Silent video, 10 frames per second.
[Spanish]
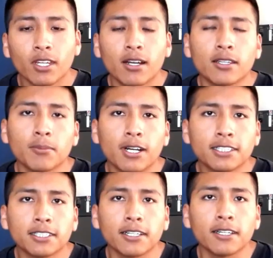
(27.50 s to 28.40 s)

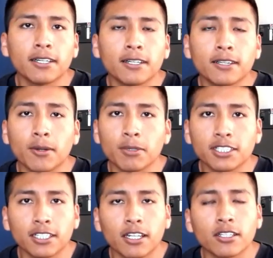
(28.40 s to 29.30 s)
Además que también
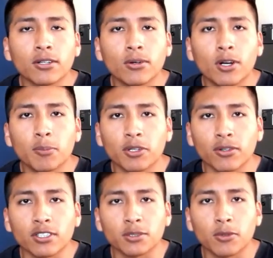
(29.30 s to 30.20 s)
se dedicó al
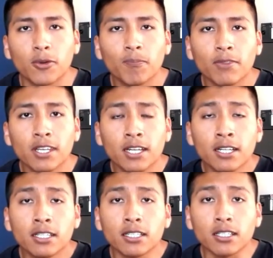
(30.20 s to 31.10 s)
periodismo
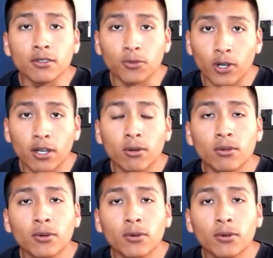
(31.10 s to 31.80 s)
y fue un